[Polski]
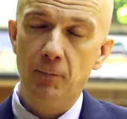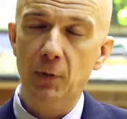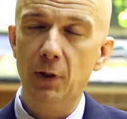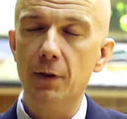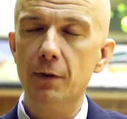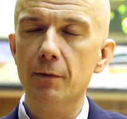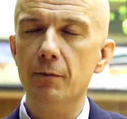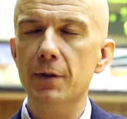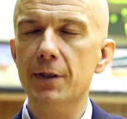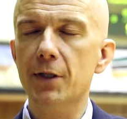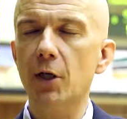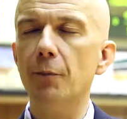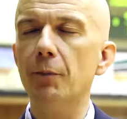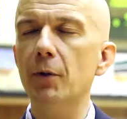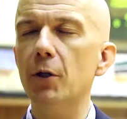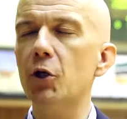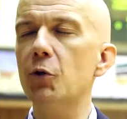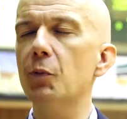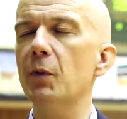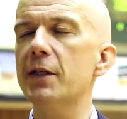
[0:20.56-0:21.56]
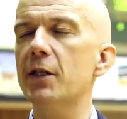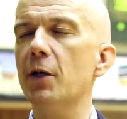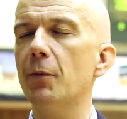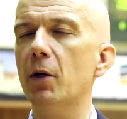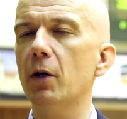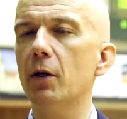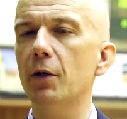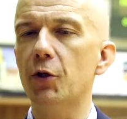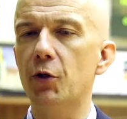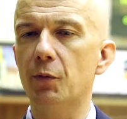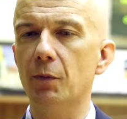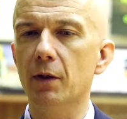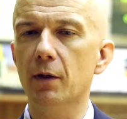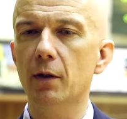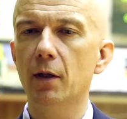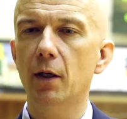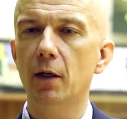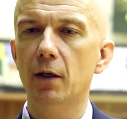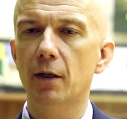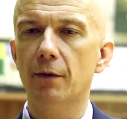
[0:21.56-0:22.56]
no, zrobiliśmy co mogliśmy.
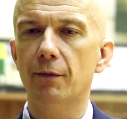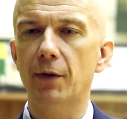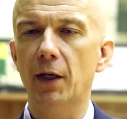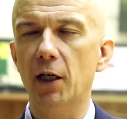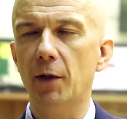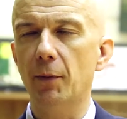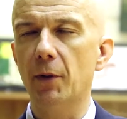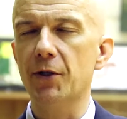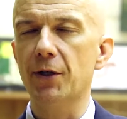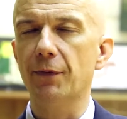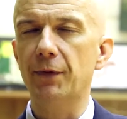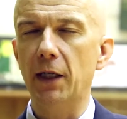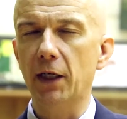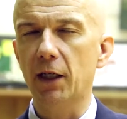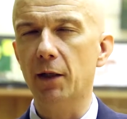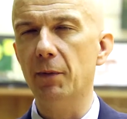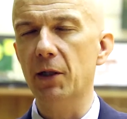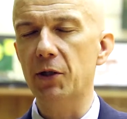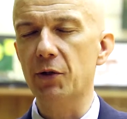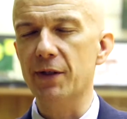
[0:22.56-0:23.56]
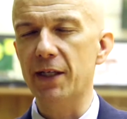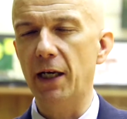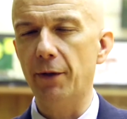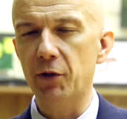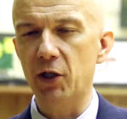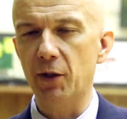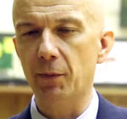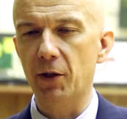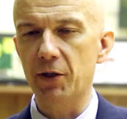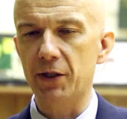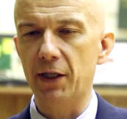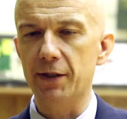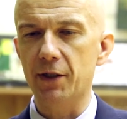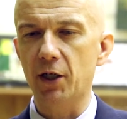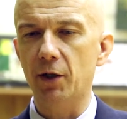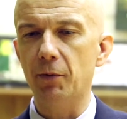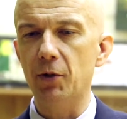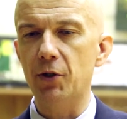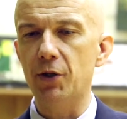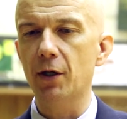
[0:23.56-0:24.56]
Wiadomo, że w takim meczu zawsze można
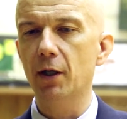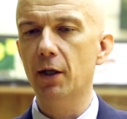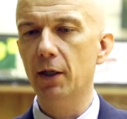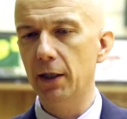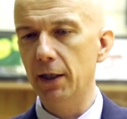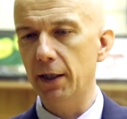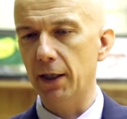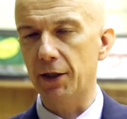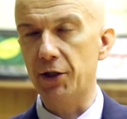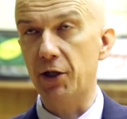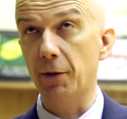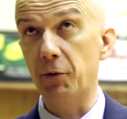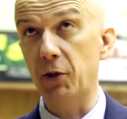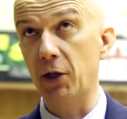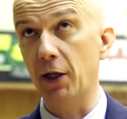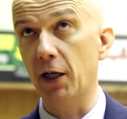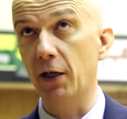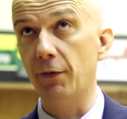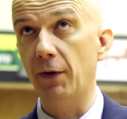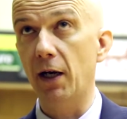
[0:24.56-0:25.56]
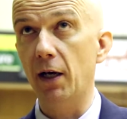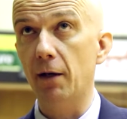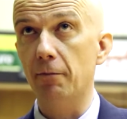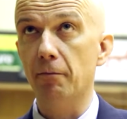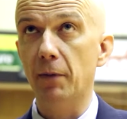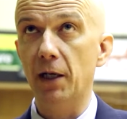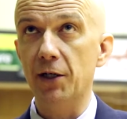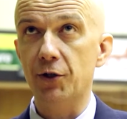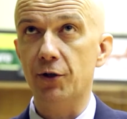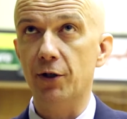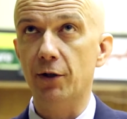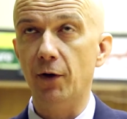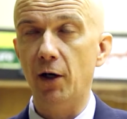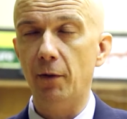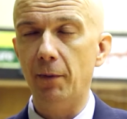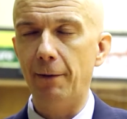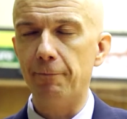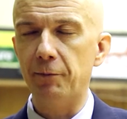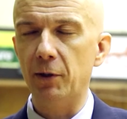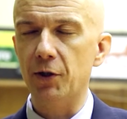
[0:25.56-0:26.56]
zrobić, jak się przegrywa mecz
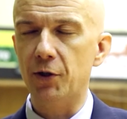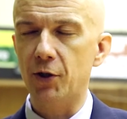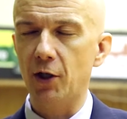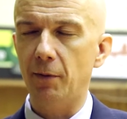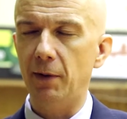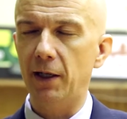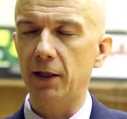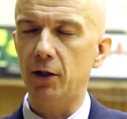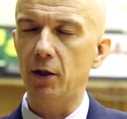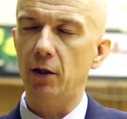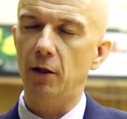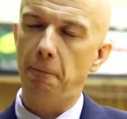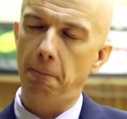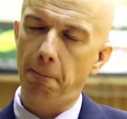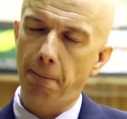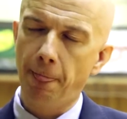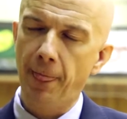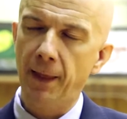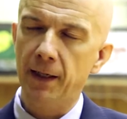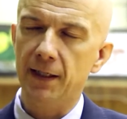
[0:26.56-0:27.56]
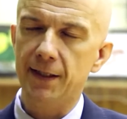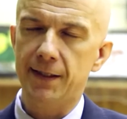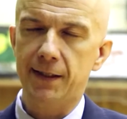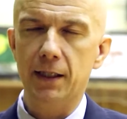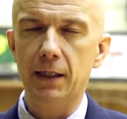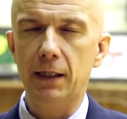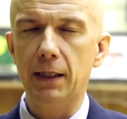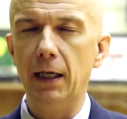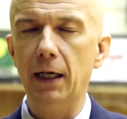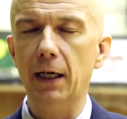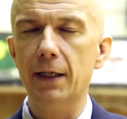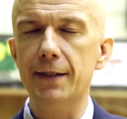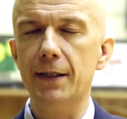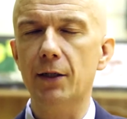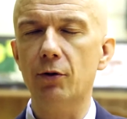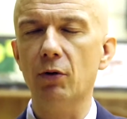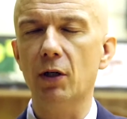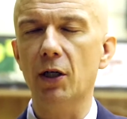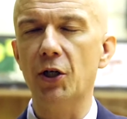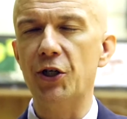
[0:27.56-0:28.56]
dwoma, pięcioma, to jest kilka akcji,
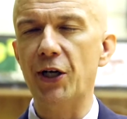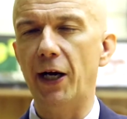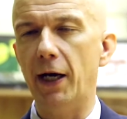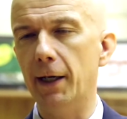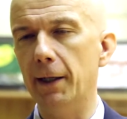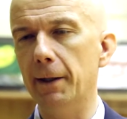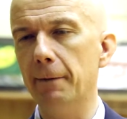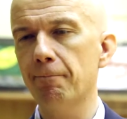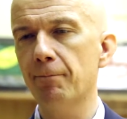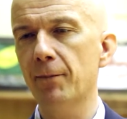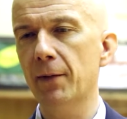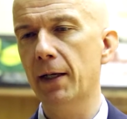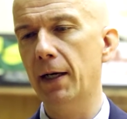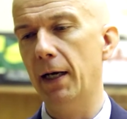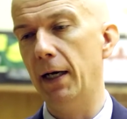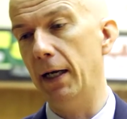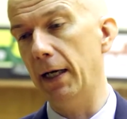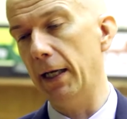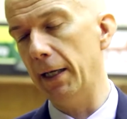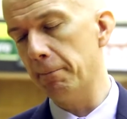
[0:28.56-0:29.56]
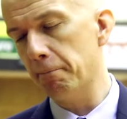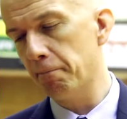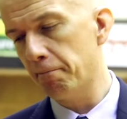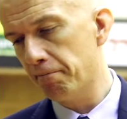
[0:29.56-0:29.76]
których żal. Ale